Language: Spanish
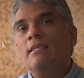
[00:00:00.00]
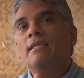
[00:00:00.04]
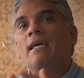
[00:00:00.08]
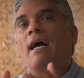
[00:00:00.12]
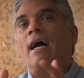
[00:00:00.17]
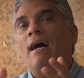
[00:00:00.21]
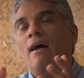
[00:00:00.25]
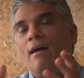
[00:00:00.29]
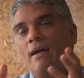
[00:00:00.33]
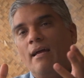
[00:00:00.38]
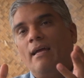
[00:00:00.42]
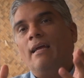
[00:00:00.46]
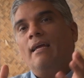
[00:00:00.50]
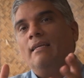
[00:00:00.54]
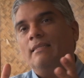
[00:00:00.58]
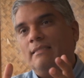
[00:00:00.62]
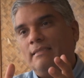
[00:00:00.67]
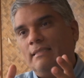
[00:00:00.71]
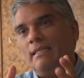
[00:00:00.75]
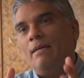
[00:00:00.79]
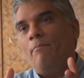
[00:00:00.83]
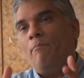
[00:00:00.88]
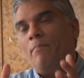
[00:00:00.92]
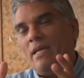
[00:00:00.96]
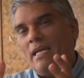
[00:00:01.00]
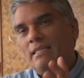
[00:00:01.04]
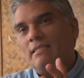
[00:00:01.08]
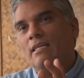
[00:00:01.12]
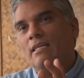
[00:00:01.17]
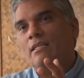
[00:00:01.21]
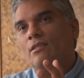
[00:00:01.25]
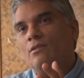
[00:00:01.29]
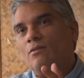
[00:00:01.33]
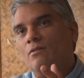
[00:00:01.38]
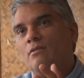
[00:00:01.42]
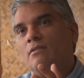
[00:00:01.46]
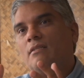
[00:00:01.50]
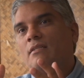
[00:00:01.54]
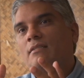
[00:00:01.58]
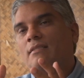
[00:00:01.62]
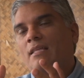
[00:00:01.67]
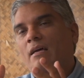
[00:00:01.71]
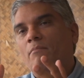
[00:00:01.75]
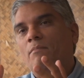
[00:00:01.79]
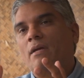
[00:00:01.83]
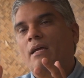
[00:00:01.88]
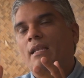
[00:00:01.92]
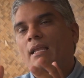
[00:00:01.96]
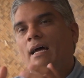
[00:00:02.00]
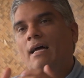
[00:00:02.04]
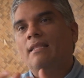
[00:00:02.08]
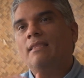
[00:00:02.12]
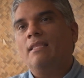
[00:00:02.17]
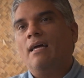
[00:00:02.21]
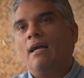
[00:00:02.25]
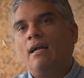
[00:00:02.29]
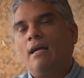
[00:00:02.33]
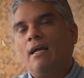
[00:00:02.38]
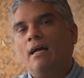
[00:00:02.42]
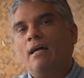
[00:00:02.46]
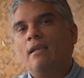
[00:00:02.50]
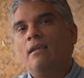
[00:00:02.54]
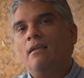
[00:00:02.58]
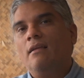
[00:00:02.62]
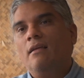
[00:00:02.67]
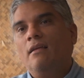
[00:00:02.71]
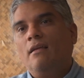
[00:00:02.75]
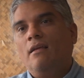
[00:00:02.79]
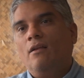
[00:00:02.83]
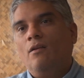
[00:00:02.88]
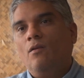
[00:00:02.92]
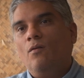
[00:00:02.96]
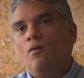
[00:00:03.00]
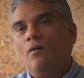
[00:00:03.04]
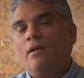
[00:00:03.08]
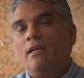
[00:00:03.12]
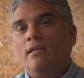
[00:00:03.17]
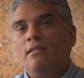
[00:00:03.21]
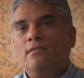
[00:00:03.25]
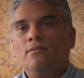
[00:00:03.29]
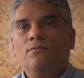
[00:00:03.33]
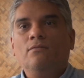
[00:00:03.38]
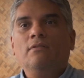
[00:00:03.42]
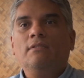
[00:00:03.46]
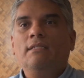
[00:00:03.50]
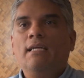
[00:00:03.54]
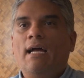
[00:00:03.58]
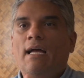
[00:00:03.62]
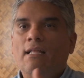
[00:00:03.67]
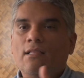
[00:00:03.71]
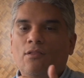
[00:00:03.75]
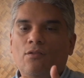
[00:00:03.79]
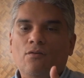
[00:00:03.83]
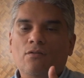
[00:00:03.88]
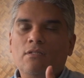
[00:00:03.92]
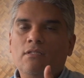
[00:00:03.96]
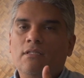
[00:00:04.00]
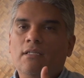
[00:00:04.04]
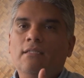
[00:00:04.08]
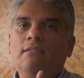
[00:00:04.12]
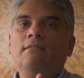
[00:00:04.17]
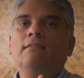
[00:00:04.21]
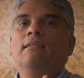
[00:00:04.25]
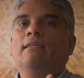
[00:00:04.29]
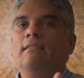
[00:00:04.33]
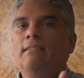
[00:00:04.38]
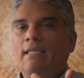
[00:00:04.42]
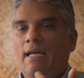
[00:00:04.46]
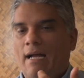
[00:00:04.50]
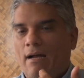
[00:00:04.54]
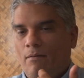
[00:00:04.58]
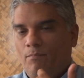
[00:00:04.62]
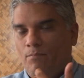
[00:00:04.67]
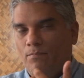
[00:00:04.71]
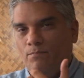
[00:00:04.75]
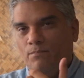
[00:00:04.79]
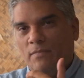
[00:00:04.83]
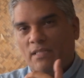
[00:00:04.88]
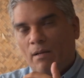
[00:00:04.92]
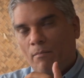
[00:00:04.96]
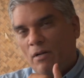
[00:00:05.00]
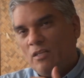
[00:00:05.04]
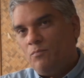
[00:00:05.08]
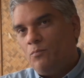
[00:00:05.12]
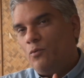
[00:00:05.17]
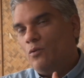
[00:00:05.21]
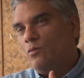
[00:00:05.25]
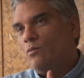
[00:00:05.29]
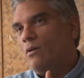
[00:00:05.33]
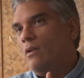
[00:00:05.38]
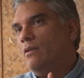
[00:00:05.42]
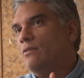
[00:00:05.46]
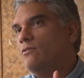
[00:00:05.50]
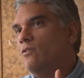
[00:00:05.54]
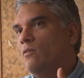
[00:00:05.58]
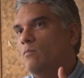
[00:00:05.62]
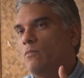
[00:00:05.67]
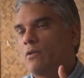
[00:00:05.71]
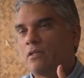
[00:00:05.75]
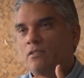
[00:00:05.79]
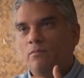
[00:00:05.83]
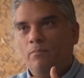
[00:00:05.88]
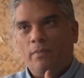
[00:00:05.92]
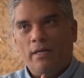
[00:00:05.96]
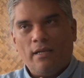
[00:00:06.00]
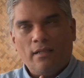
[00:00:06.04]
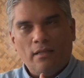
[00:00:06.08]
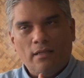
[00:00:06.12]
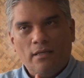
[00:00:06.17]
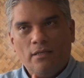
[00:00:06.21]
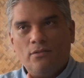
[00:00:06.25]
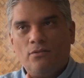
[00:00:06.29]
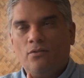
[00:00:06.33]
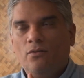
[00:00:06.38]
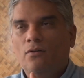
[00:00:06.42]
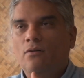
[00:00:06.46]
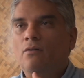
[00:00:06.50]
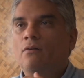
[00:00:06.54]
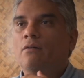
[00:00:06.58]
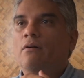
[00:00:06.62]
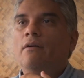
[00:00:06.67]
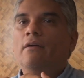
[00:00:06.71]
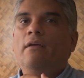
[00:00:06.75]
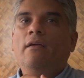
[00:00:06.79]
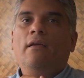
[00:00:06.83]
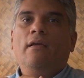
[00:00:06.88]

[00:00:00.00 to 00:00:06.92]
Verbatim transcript: ya se empieza entonces también a atacar lo que son ya entonces ya temas puntuales como desperdicio,